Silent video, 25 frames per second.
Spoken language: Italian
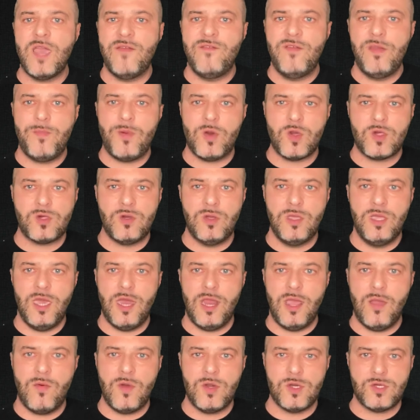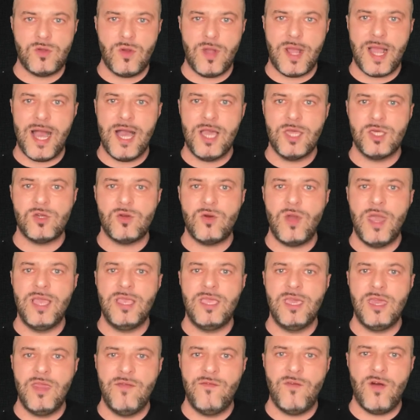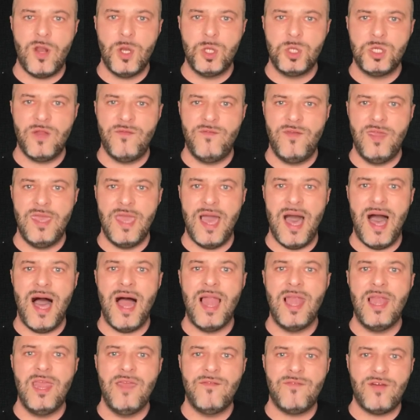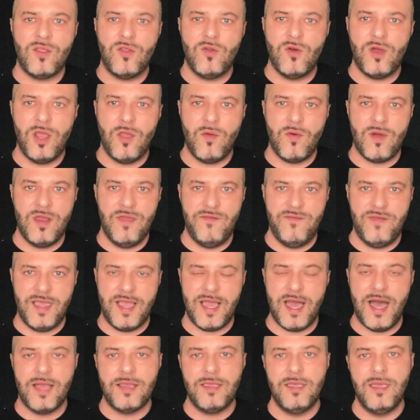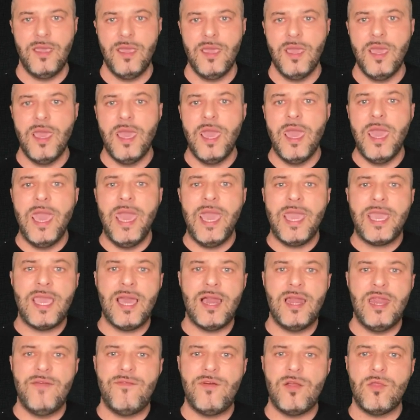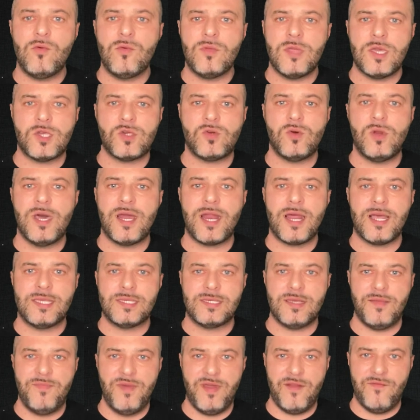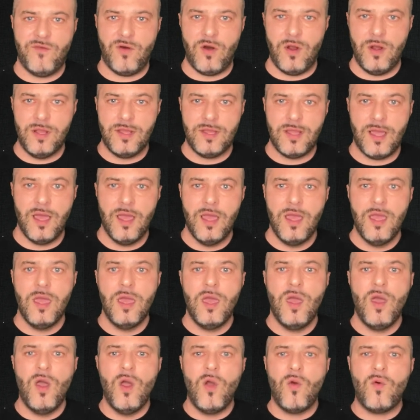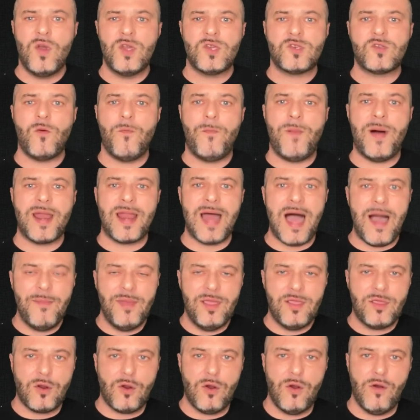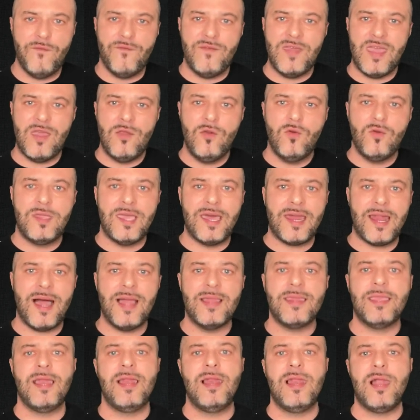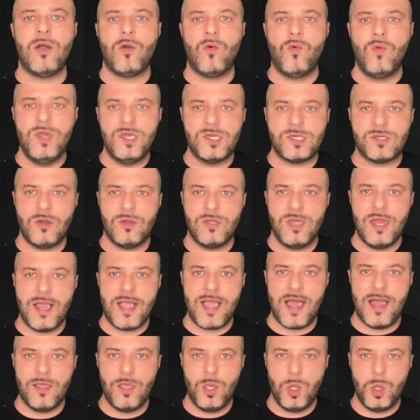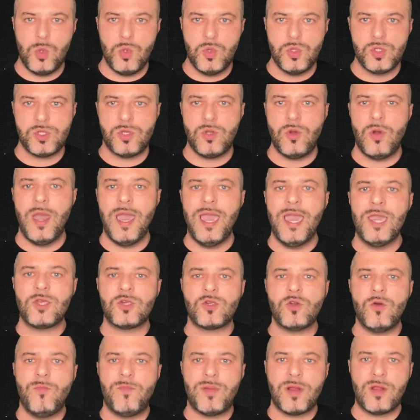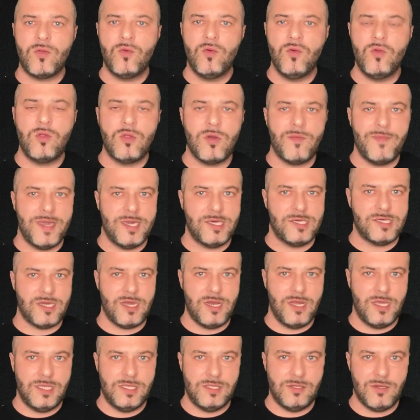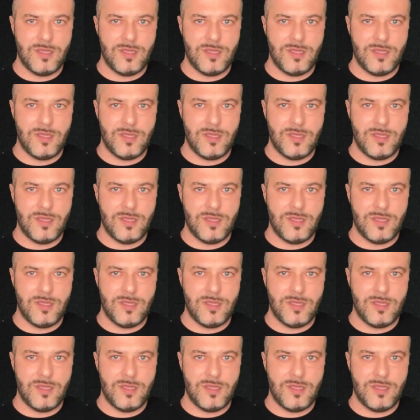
che vi posso dire in questo caso è di rivolgervi a allevatori qualificati e che allevano una sola razza per volta. Questo parametro vi aiuterà nell'acquisto del cane giusto e soprattutto ben selezionato.